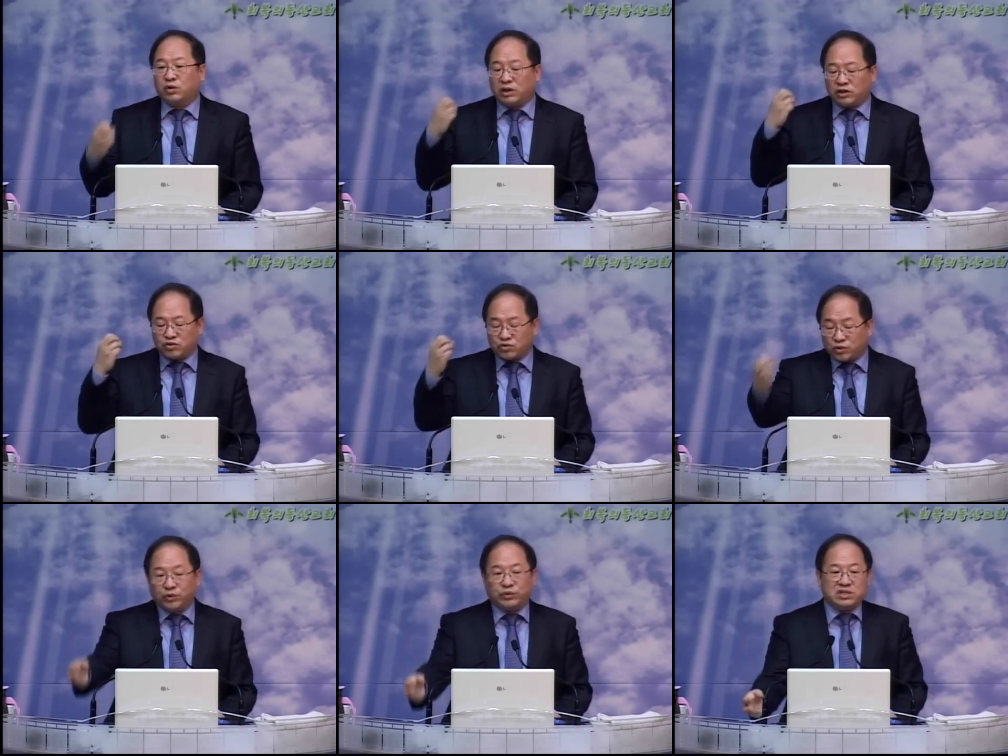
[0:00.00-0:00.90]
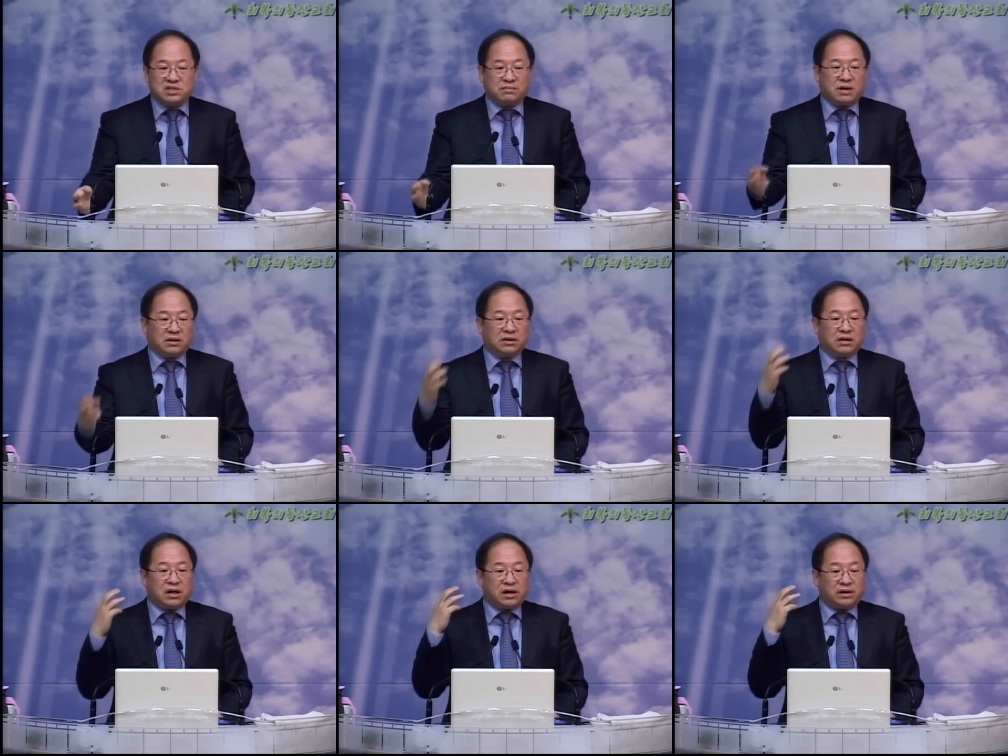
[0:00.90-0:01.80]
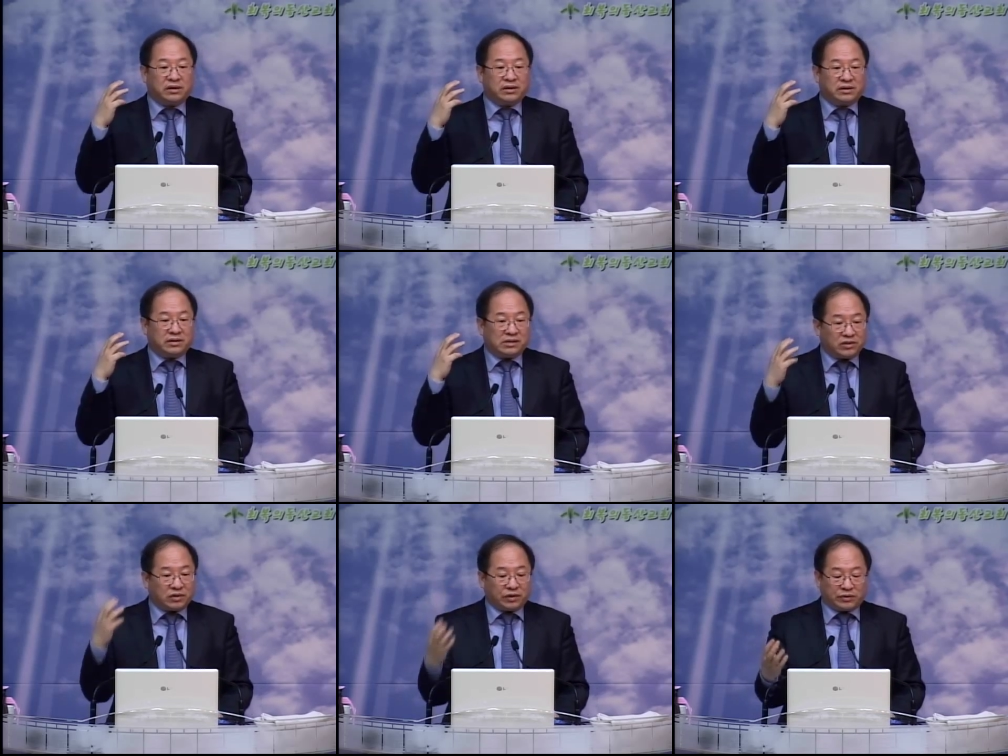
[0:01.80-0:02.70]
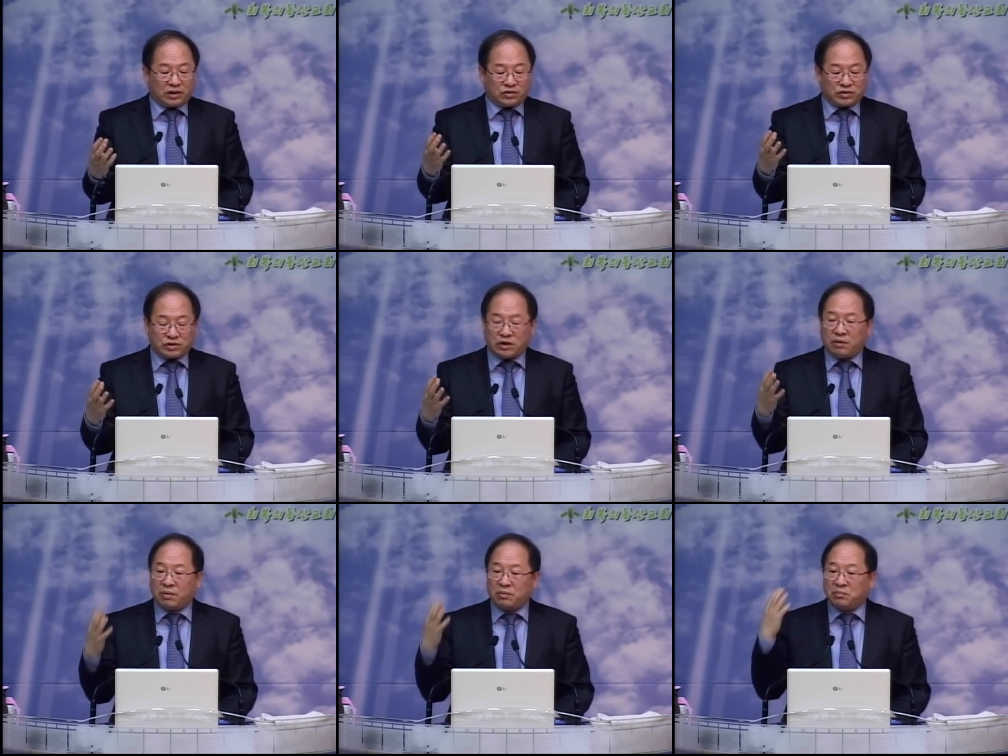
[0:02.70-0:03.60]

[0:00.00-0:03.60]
요한이 준 것도 있지만 그가 나중에 어떻게 죽죠?